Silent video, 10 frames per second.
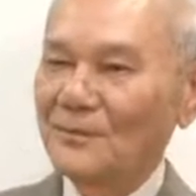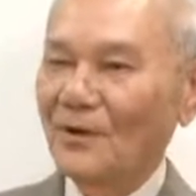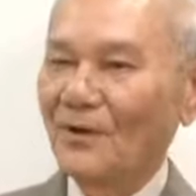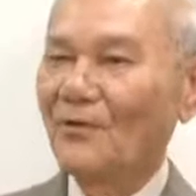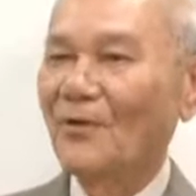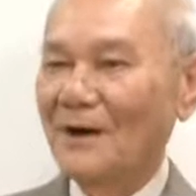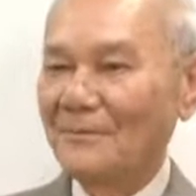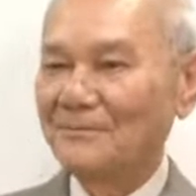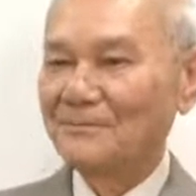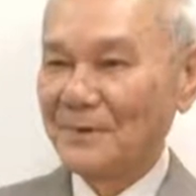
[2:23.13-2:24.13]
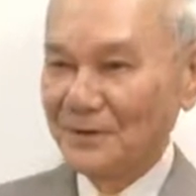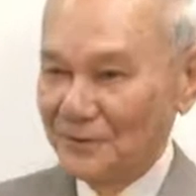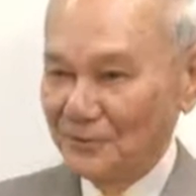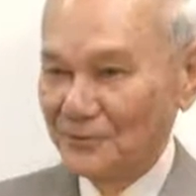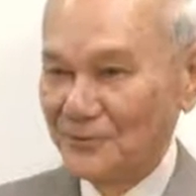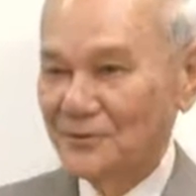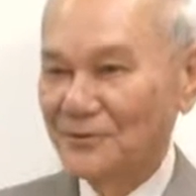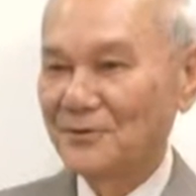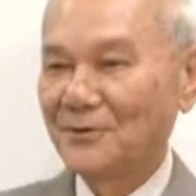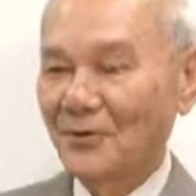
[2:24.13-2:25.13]
ต่อความเป็นอยู่
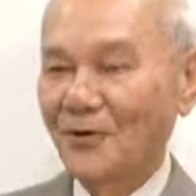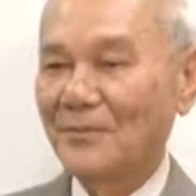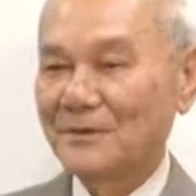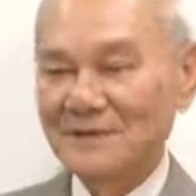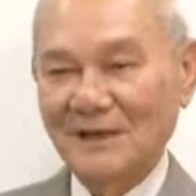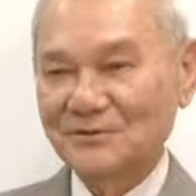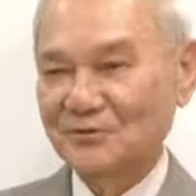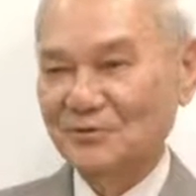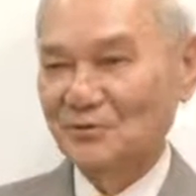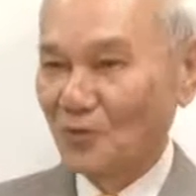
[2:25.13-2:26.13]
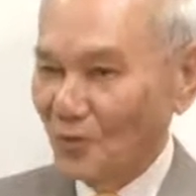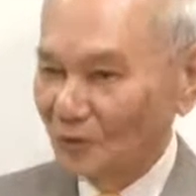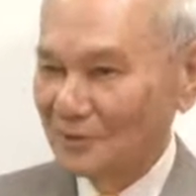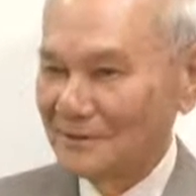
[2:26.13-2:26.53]
ของประชาชนทุกคน